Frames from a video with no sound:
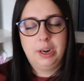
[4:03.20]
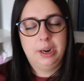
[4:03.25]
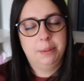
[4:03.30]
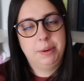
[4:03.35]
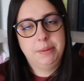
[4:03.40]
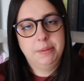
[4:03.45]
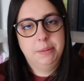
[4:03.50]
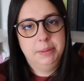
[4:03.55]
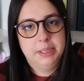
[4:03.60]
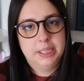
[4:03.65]
nella
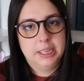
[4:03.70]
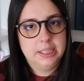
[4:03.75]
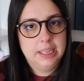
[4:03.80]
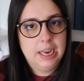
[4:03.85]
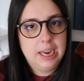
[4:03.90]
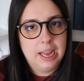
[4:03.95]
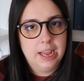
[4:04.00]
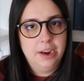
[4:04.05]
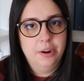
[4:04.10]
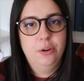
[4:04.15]
prima metà
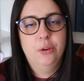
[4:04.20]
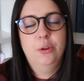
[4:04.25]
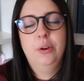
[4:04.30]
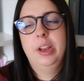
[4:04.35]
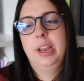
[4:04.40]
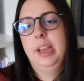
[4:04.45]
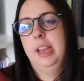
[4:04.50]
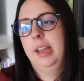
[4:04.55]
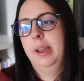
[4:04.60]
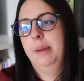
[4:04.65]
dell'anno
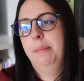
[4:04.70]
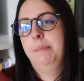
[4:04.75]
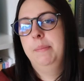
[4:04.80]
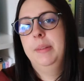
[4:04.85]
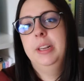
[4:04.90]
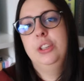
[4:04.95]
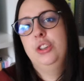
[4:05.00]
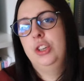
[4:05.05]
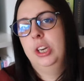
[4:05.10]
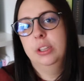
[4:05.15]
e
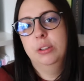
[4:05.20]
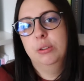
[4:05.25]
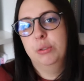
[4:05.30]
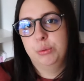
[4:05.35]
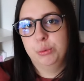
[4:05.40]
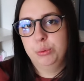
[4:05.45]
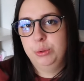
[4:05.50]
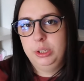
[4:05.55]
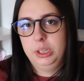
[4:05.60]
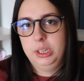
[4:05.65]
leggendo
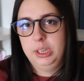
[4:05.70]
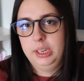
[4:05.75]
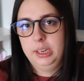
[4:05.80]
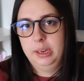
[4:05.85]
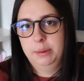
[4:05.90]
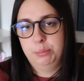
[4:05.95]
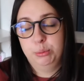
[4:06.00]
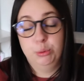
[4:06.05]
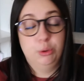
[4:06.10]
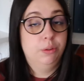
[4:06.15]
tutti
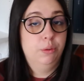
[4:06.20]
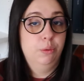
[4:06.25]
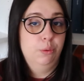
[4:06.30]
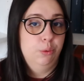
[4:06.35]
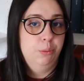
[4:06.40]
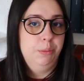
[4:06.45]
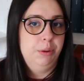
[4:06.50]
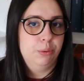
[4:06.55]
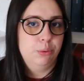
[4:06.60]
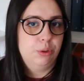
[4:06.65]
appunto i
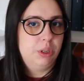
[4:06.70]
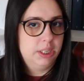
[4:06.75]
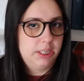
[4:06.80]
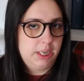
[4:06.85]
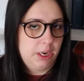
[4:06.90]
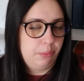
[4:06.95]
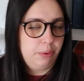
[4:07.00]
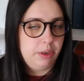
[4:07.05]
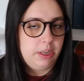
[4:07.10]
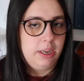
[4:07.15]
volumi, tutti i
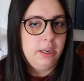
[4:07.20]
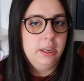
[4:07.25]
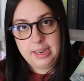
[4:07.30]
seguiti.